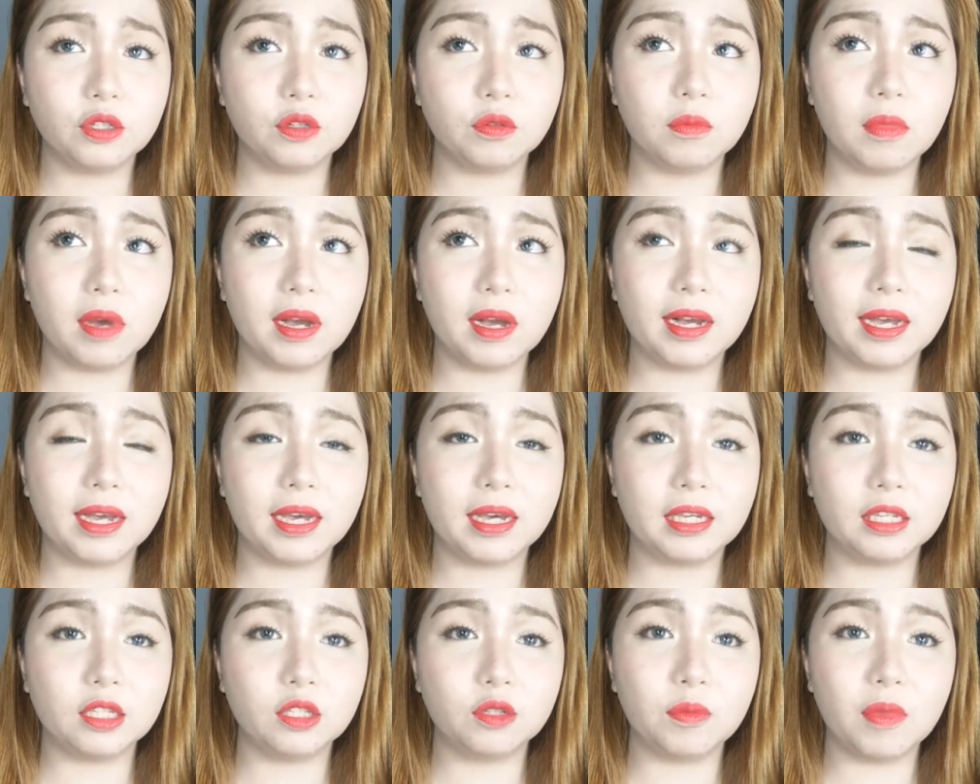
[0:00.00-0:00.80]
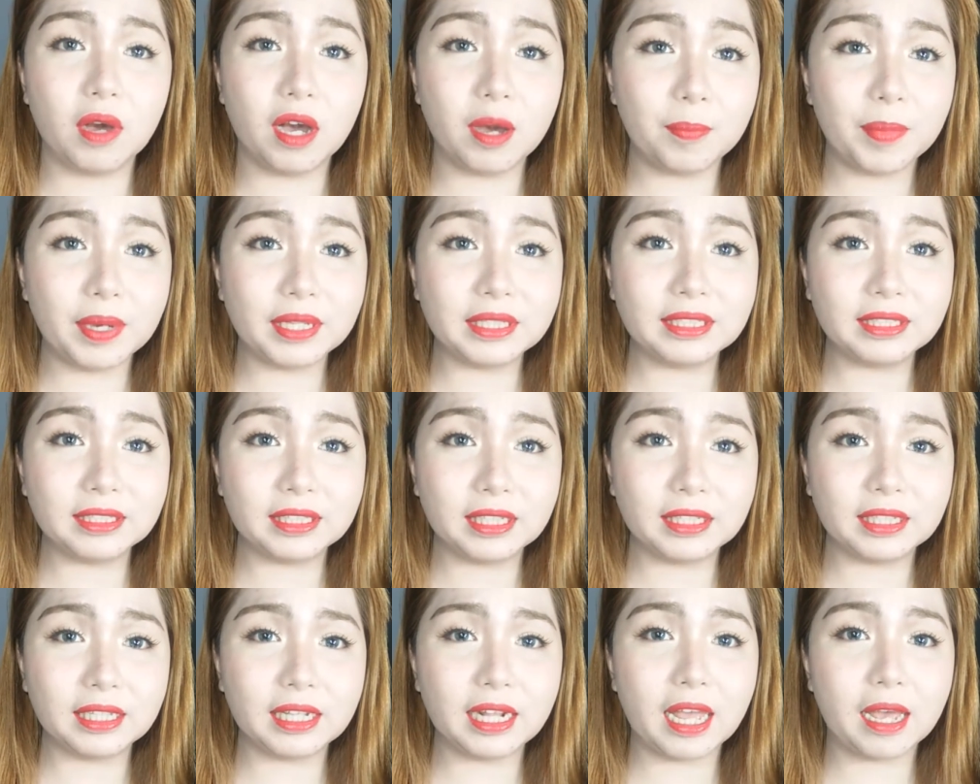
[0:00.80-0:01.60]
yung mga yung mga
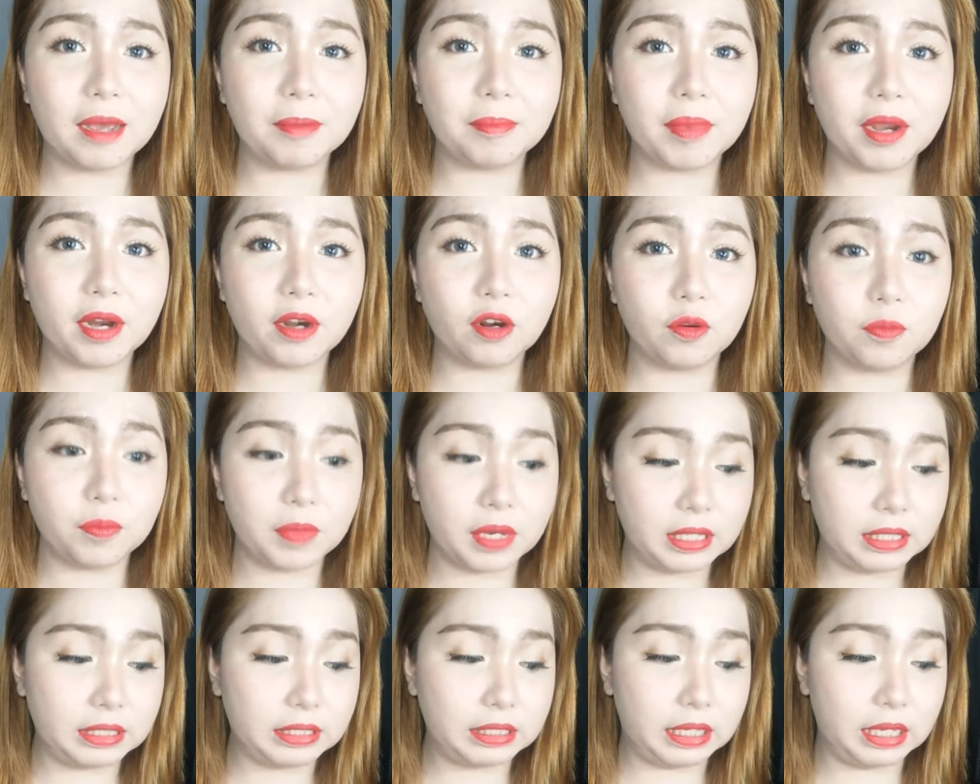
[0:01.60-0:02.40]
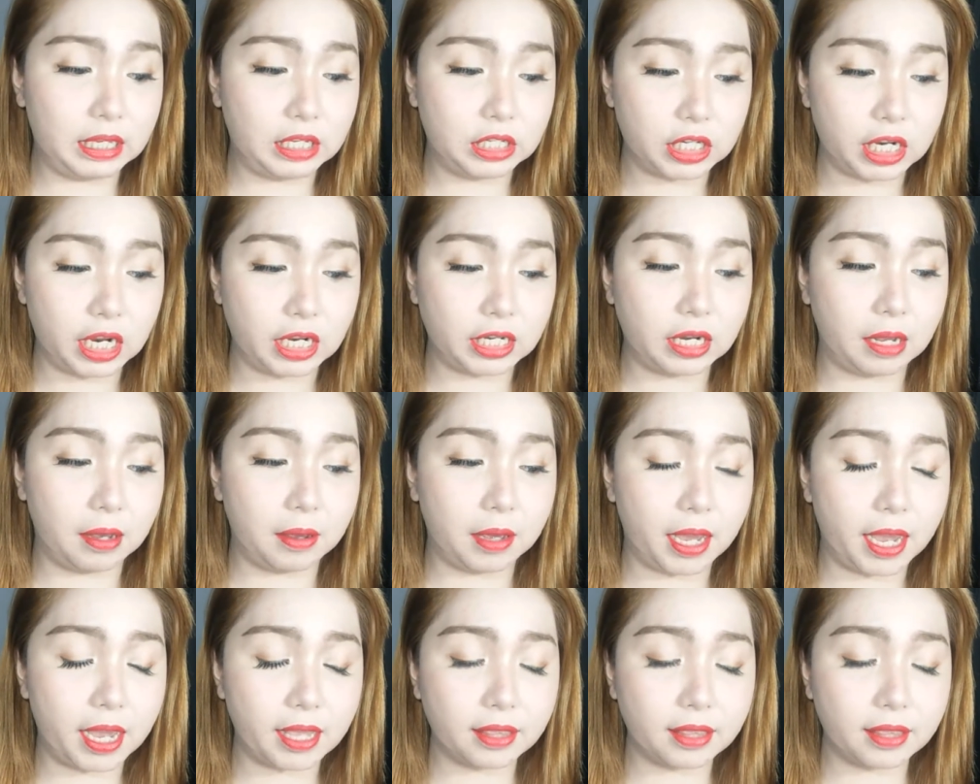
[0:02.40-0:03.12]
paninda nila pero made in China.